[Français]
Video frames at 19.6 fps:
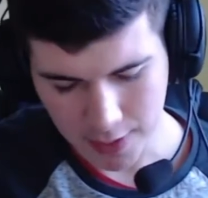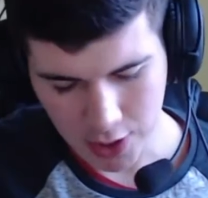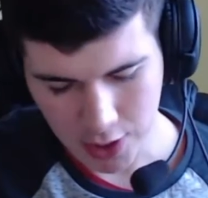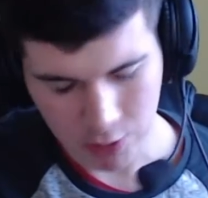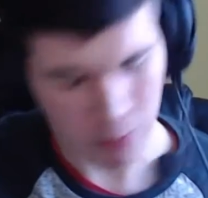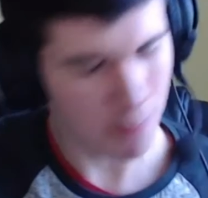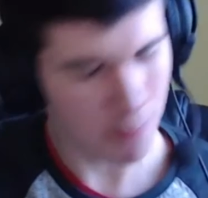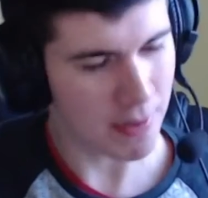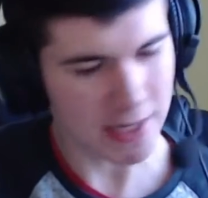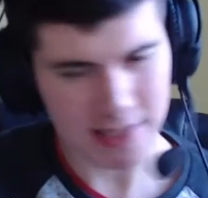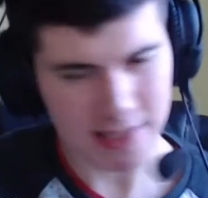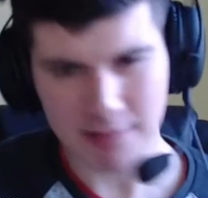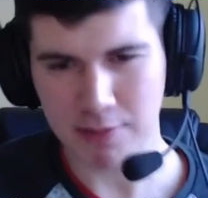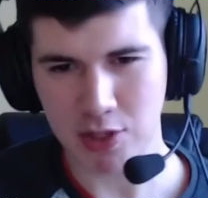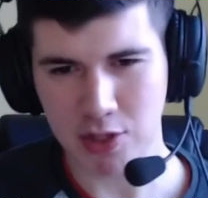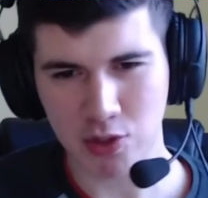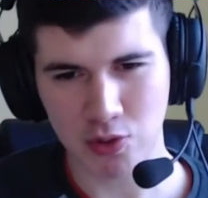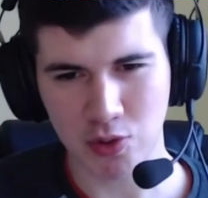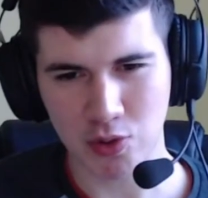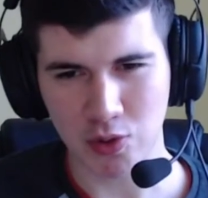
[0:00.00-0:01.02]
Je peux pas laisser ma
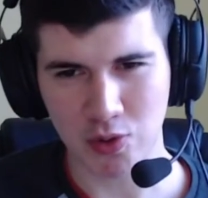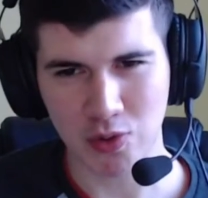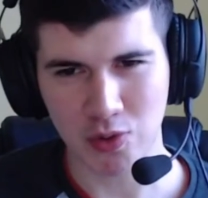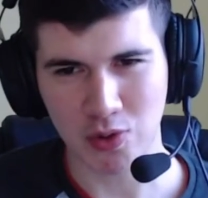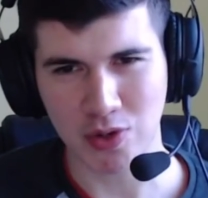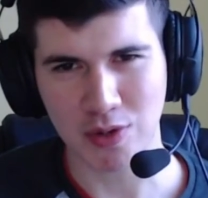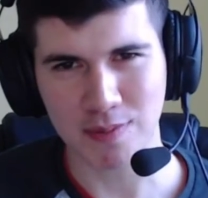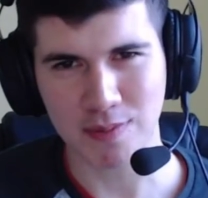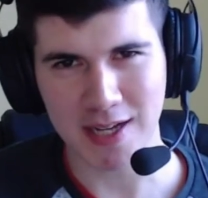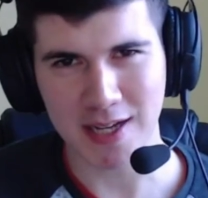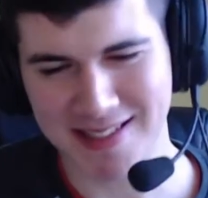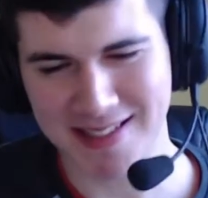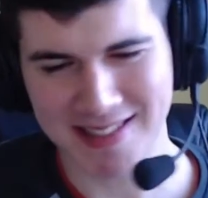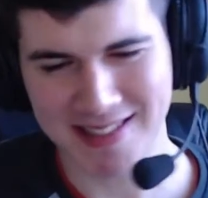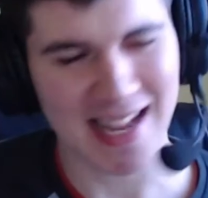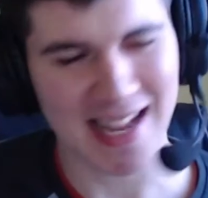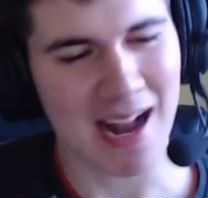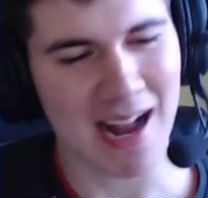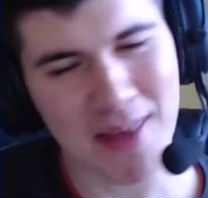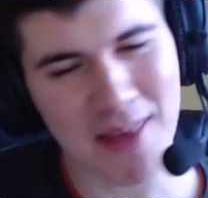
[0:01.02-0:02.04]
chaussure dedans comme ça.
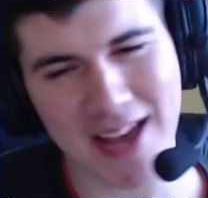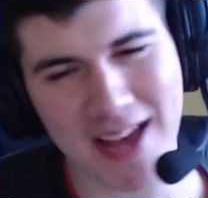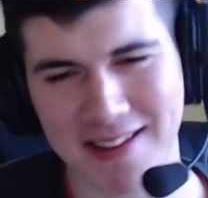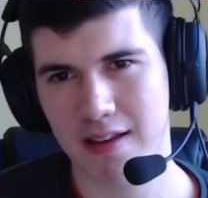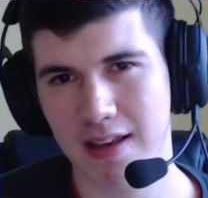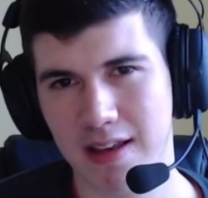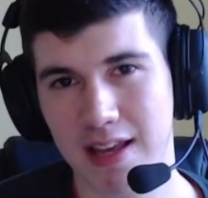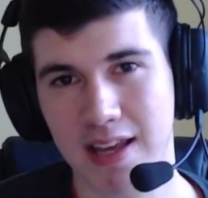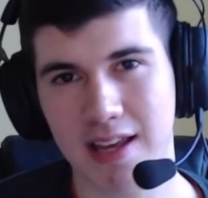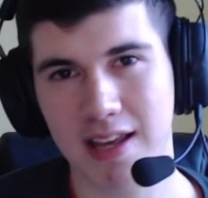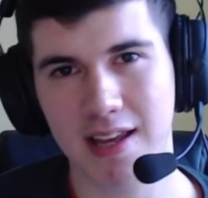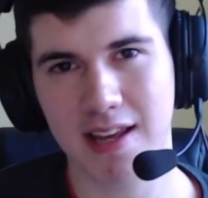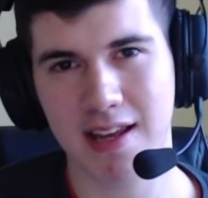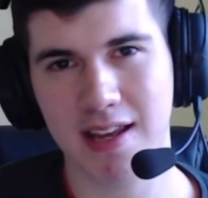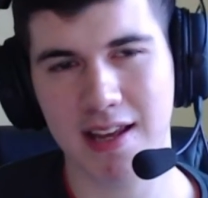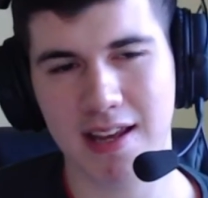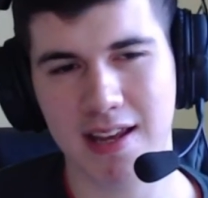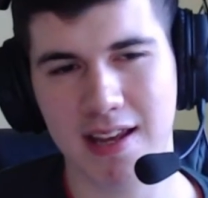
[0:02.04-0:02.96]
C'est la merde. Et.